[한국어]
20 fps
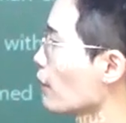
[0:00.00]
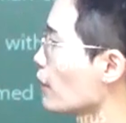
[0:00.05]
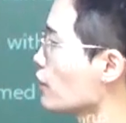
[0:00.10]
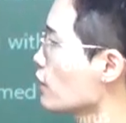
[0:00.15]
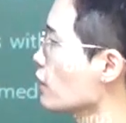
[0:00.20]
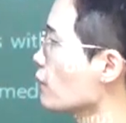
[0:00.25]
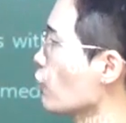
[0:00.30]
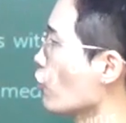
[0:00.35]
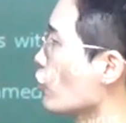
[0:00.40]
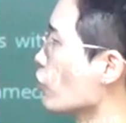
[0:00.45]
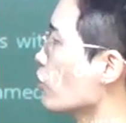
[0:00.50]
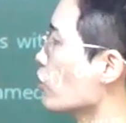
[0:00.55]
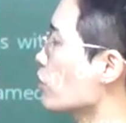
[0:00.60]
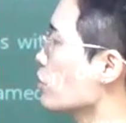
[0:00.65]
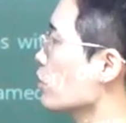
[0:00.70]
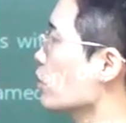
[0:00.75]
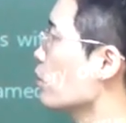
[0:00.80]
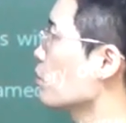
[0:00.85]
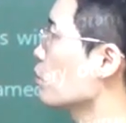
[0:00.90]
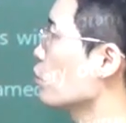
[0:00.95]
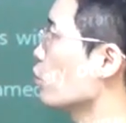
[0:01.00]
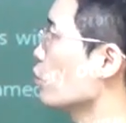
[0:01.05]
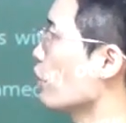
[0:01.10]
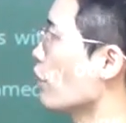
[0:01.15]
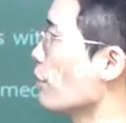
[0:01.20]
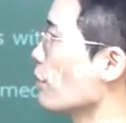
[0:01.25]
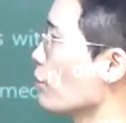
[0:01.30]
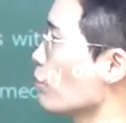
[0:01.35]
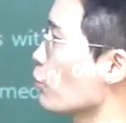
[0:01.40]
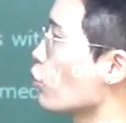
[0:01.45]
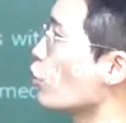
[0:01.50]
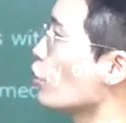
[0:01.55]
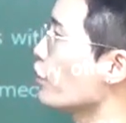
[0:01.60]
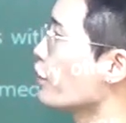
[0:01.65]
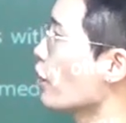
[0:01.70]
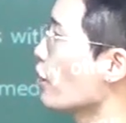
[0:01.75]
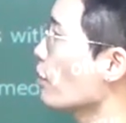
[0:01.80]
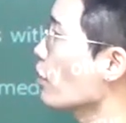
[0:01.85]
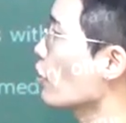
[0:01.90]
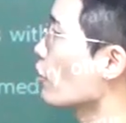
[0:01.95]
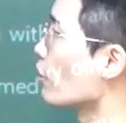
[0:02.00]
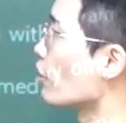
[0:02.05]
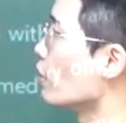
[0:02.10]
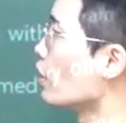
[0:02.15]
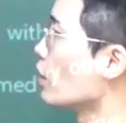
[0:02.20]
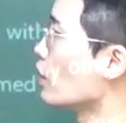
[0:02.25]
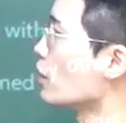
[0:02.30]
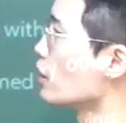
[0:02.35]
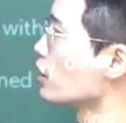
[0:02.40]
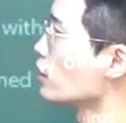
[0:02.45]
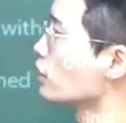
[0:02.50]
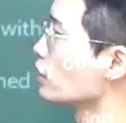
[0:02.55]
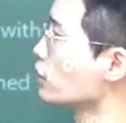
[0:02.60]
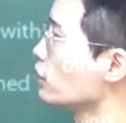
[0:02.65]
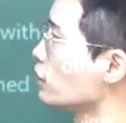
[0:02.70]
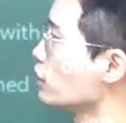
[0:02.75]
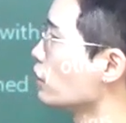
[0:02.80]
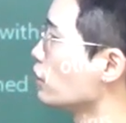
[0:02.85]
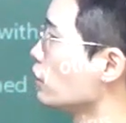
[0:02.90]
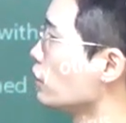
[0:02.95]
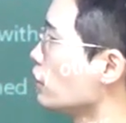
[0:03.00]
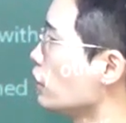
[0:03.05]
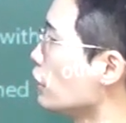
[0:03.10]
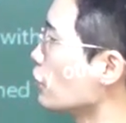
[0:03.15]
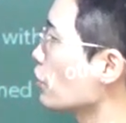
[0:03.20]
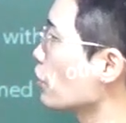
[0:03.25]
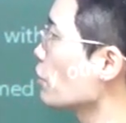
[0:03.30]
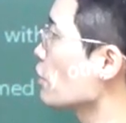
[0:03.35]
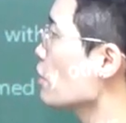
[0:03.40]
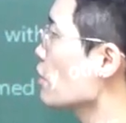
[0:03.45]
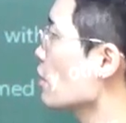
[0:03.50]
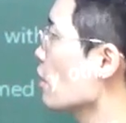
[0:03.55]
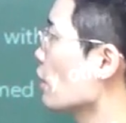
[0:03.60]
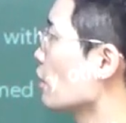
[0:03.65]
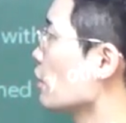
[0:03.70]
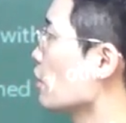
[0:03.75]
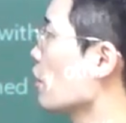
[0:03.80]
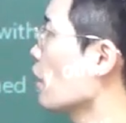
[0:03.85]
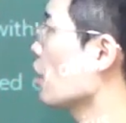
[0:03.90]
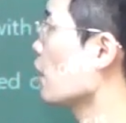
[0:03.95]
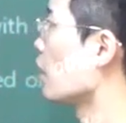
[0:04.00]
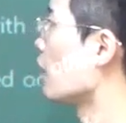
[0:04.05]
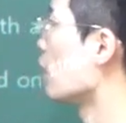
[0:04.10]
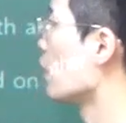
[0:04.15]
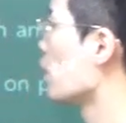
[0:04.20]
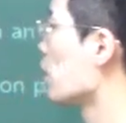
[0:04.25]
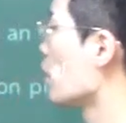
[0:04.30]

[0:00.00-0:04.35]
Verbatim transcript: 마치 뭐인 것처럼 보냐면, 보이냐면 그 인터넷이라는 게